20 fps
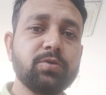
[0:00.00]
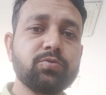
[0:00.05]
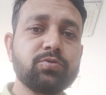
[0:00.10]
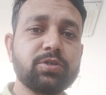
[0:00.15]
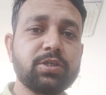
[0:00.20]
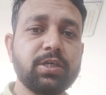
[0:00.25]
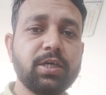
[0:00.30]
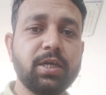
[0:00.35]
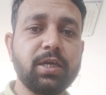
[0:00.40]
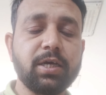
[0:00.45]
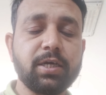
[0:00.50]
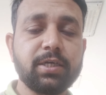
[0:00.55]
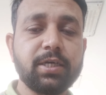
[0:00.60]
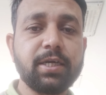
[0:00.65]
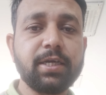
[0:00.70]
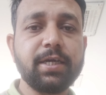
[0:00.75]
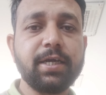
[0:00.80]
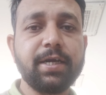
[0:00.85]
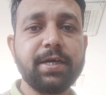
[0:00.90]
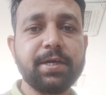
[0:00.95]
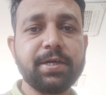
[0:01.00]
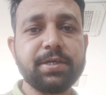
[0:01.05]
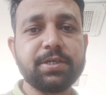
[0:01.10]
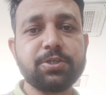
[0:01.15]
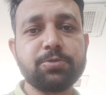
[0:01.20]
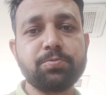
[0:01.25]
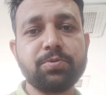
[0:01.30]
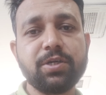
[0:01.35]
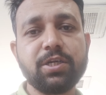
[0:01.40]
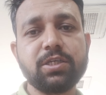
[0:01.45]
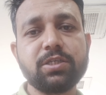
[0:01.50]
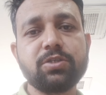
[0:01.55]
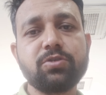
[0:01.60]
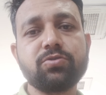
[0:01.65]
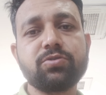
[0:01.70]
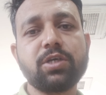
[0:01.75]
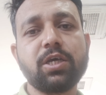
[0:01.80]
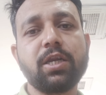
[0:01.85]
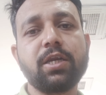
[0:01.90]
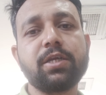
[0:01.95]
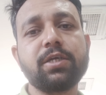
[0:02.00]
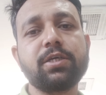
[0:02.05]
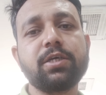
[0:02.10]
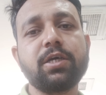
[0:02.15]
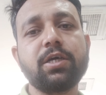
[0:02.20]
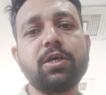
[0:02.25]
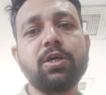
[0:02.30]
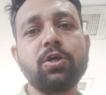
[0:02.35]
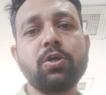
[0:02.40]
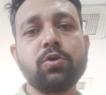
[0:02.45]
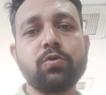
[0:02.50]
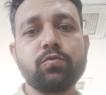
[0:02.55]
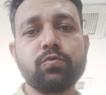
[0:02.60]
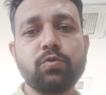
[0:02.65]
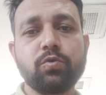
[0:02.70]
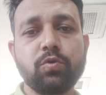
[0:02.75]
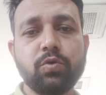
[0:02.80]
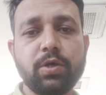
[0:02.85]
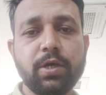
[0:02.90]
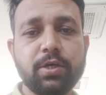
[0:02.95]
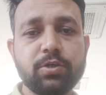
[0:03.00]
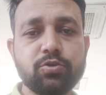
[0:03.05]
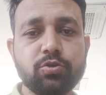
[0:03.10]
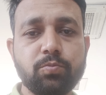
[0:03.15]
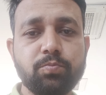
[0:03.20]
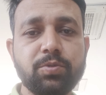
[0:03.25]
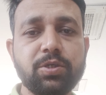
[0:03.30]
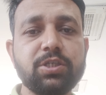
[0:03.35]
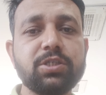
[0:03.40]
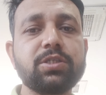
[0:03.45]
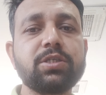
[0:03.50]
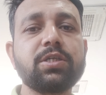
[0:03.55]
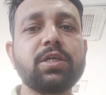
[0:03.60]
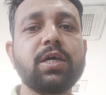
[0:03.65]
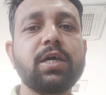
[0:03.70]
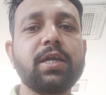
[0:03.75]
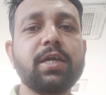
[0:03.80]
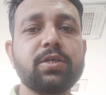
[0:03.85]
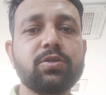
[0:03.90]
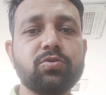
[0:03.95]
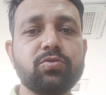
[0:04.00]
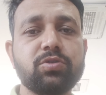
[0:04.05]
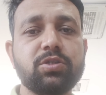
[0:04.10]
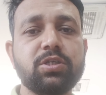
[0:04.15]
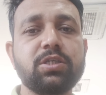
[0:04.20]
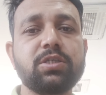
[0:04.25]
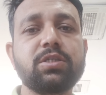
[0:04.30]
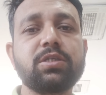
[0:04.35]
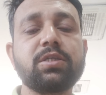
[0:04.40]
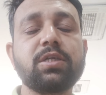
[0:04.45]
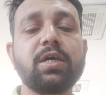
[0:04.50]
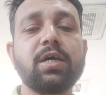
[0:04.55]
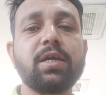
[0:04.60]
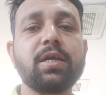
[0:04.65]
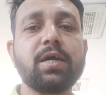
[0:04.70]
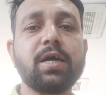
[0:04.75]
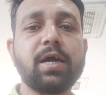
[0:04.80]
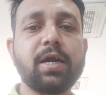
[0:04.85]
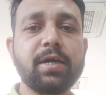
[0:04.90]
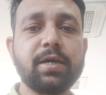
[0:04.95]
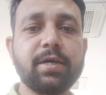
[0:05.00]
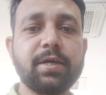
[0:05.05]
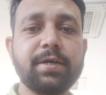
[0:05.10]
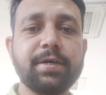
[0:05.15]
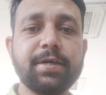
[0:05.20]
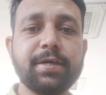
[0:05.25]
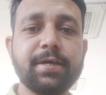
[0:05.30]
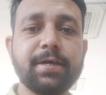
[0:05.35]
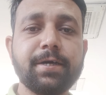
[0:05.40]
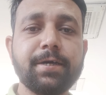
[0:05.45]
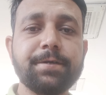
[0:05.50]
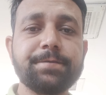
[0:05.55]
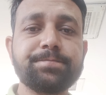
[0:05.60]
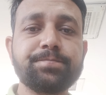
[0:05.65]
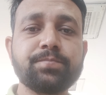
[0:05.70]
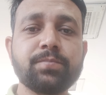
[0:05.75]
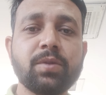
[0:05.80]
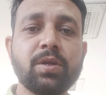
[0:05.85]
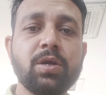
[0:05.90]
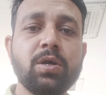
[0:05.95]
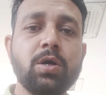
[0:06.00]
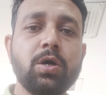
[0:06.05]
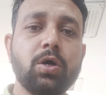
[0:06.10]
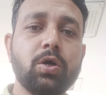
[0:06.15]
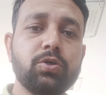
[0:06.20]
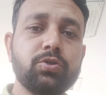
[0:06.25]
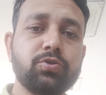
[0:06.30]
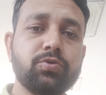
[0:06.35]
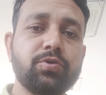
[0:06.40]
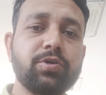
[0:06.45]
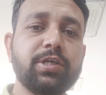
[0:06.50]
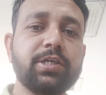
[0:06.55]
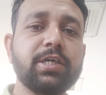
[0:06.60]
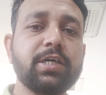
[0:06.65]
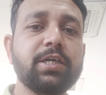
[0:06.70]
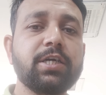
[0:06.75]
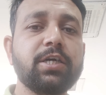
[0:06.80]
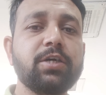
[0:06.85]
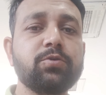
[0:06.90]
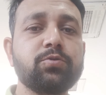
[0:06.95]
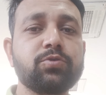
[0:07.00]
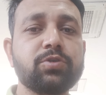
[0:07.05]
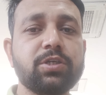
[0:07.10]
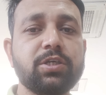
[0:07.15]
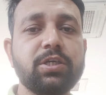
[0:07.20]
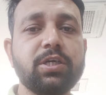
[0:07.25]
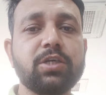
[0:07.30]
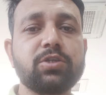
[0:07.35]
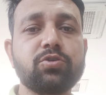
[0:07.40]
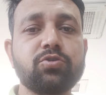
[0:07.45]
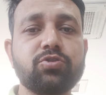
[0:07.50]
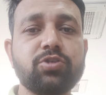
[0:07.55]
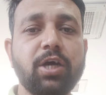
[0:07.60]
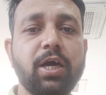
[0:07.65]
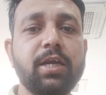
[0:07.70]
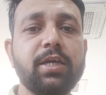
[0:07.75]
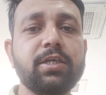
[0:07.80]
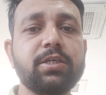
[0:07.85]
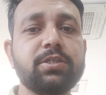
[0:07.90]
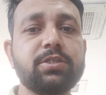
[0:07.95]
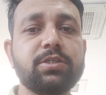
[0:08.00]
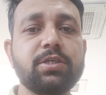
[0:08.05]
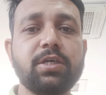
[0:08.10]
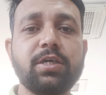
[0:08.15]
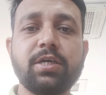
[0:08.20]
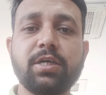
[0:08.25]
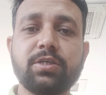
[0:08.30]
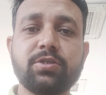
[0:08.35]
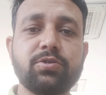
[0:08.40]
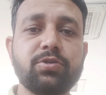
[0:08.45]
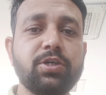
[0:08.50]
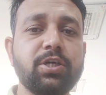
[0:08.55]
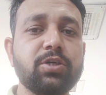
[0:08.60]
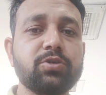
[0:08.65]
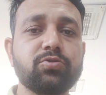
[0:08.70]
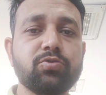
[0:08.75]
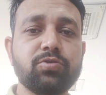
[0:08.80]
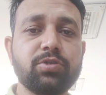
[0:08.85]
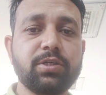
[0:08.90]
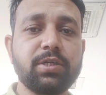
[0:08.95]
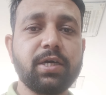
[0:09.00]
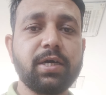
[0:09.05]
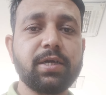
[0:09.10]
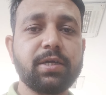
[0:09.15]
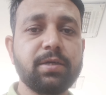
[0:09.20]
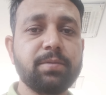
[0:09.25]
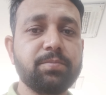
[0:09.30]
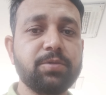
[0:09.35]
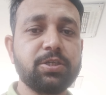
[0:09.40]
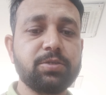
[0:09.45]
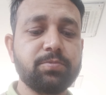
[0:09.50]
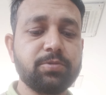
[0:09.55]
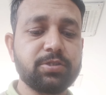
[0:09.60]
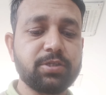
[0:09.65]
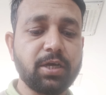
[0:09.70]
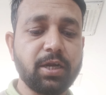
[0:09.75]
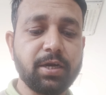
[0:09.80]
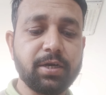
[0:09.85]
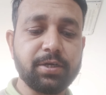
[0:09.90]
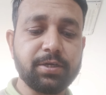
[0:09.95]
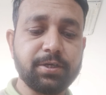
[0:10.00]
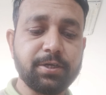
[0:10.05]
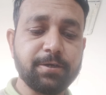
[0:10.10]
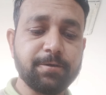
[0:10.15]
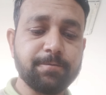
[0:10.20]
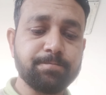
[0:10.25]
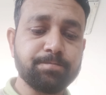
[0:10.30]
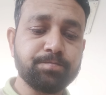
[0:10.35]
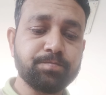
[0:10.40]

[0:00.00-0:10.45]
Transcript: हैं उसकी अलग यानी इंडियन एक्सपीरियंस जो सैलरी है वो 120 दिनार 130 दिनार आठ घंटे का है और जो रिटर्न है उसकी 140 से एक डेढ़ सौ दिनार के बीच में सैलरी है